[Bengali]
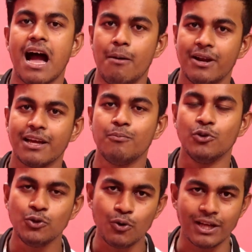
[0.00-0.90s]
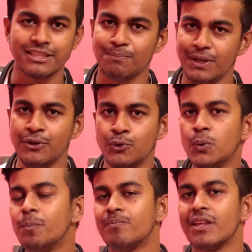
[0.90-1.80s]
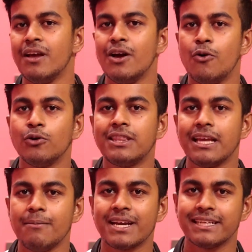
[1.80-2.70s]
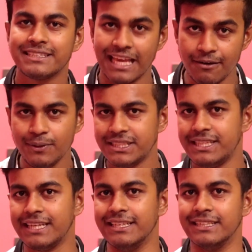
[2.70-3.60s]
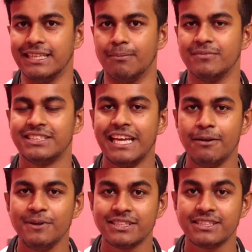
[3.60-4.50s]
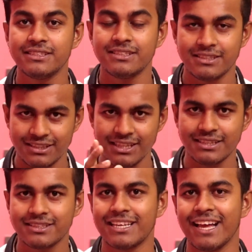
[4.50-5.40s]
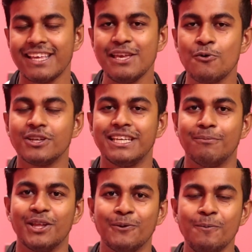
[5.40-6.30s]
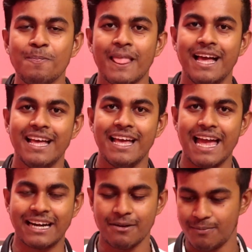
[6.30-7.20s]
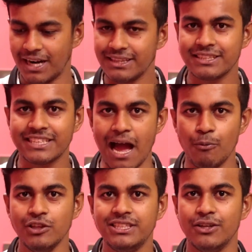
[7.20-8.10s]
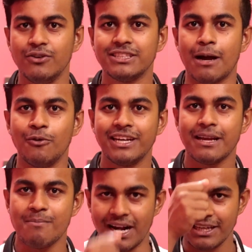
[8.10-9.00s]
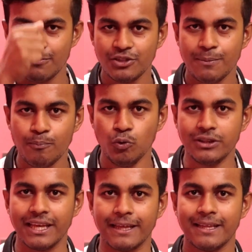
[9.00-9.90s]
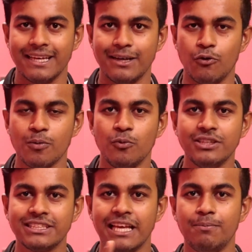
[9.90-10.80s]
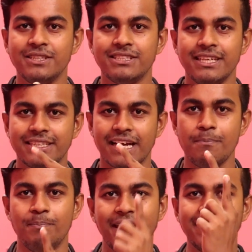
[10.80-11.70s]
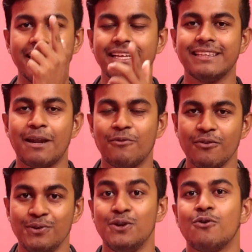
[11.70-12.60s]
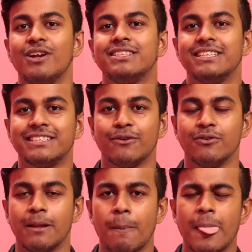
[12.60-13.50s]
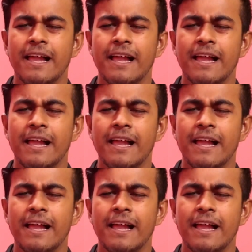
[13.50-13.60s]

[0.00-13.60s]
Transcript: আমার এক বন্ধু আছে পিন্টু ওর থেকে আমি একটা সেলফি স্টিক নিয়েছিলাম সেলফি স্টিকসটাকে কী করেছিলাম দেখুন একটা বাড়িতে শাবল ছিল ওই শাবলটাকে মাটির মধ্যে পুঁতে ওর মধ্যে সেলফি স্টিকটাকে বেঁধে তারপরে ভিডিও করার চেষ্টা করতাম